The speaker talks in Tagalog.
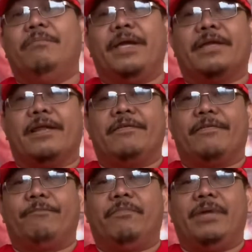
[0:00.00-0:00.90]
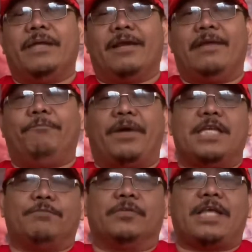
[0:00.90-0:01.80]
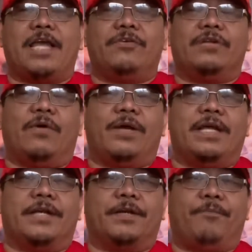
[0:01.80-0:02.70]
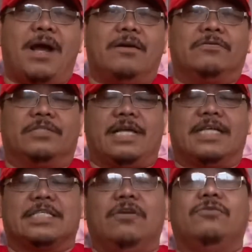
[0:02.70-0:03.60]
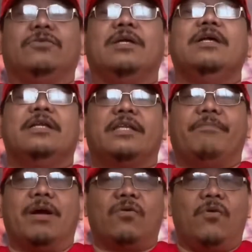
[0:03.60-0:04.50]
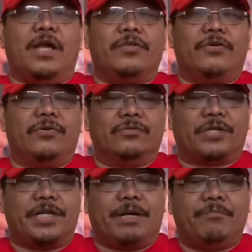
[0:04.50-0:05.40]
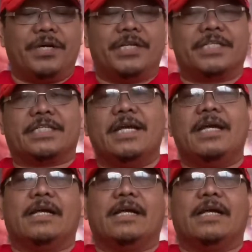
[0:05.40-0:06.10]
May grand, may grand prize po tayo na 100 pounds as long na makuha nyo yung 3 numbers,